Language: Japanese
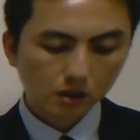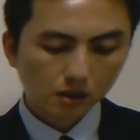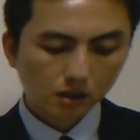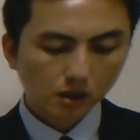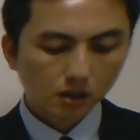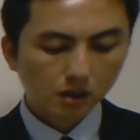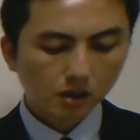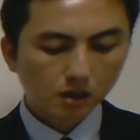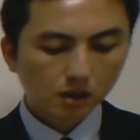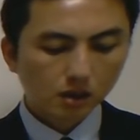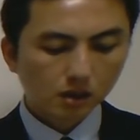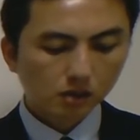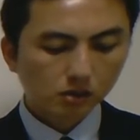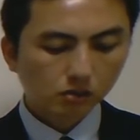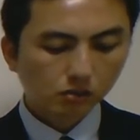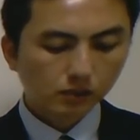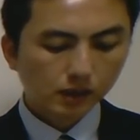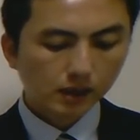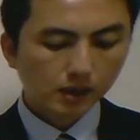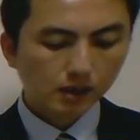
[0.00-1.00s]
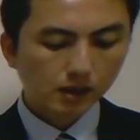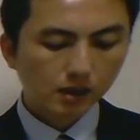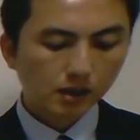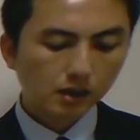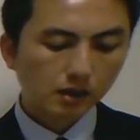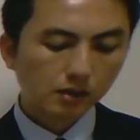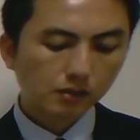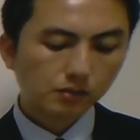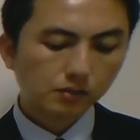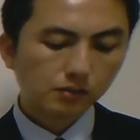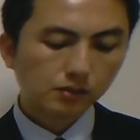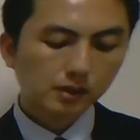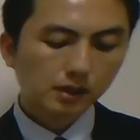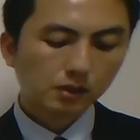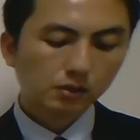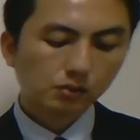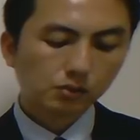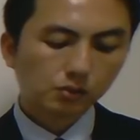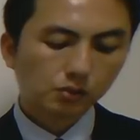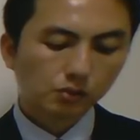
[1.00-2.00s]
ね、あとは、えー、副
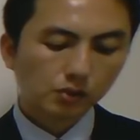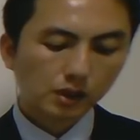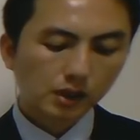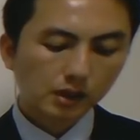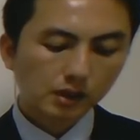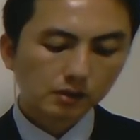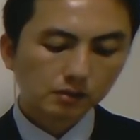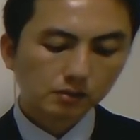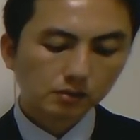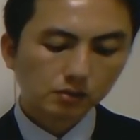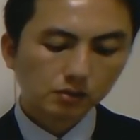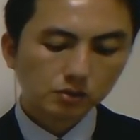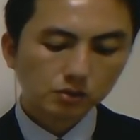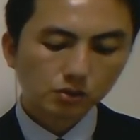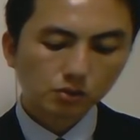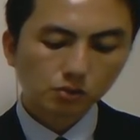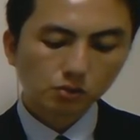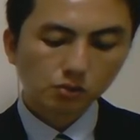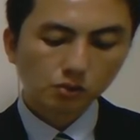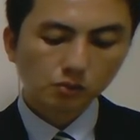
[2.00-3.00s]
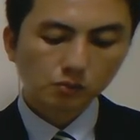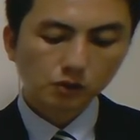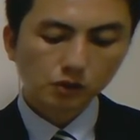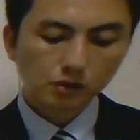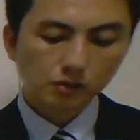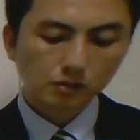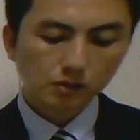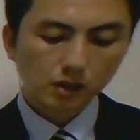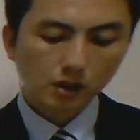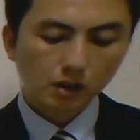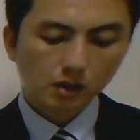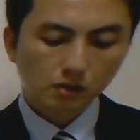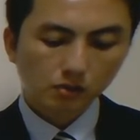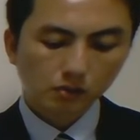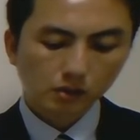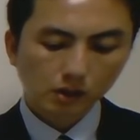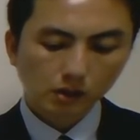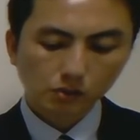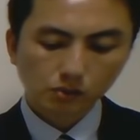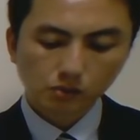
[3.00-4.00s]
作用等に関する情報もですね、い
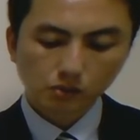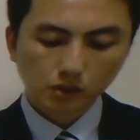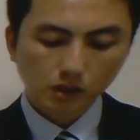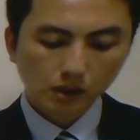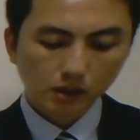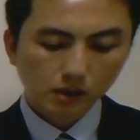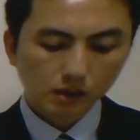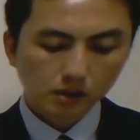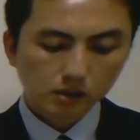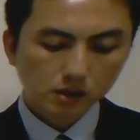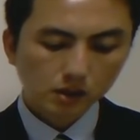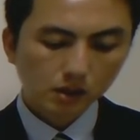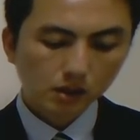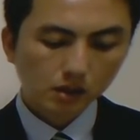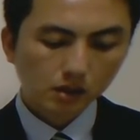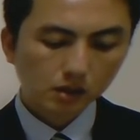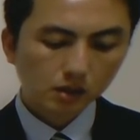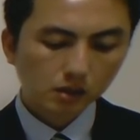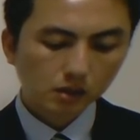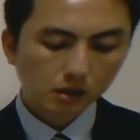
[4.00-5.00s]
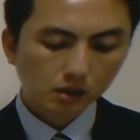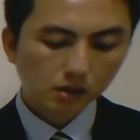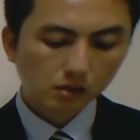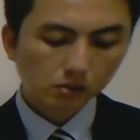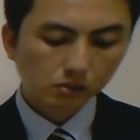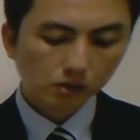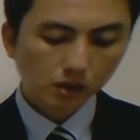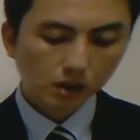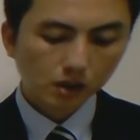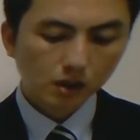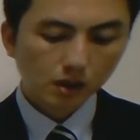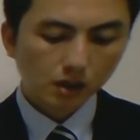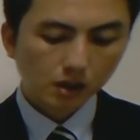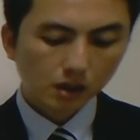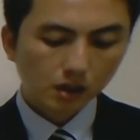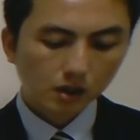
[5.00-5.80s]
ろんなことを書かなくちゃいけないんだなとね、